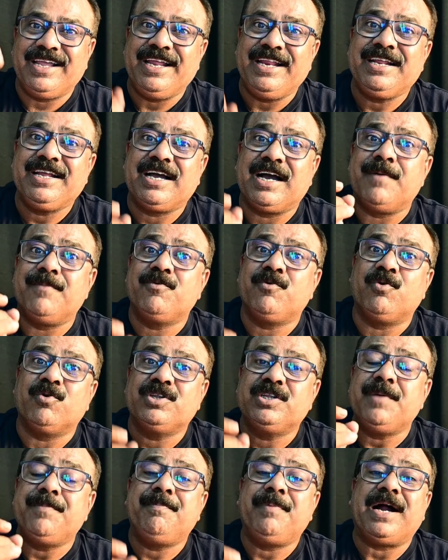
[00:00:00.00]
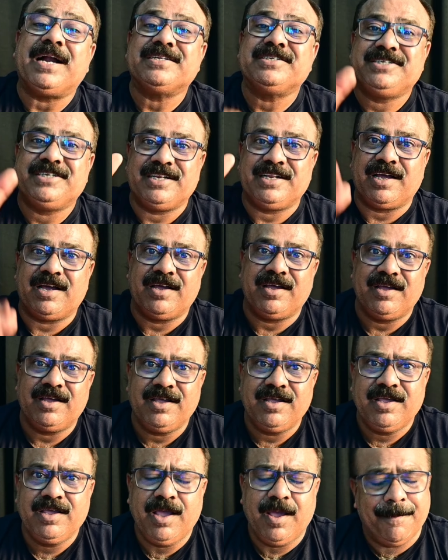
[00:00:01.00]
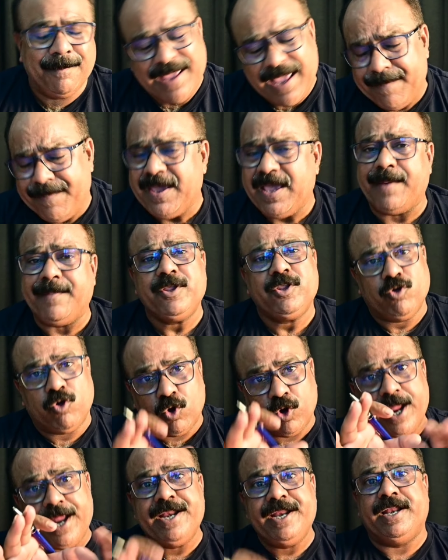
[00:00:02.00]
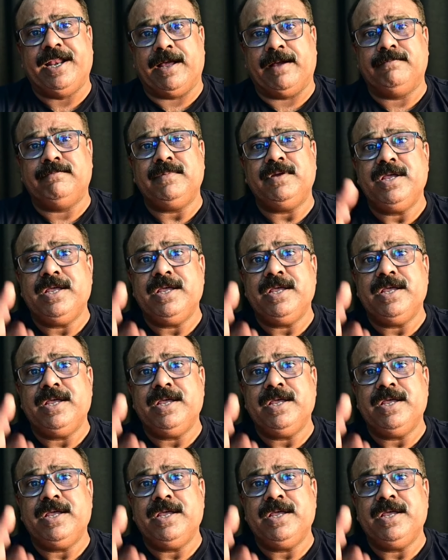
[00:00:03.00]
ইনকাম করতে পারছে না মেবি আমি ধরেই নিলাম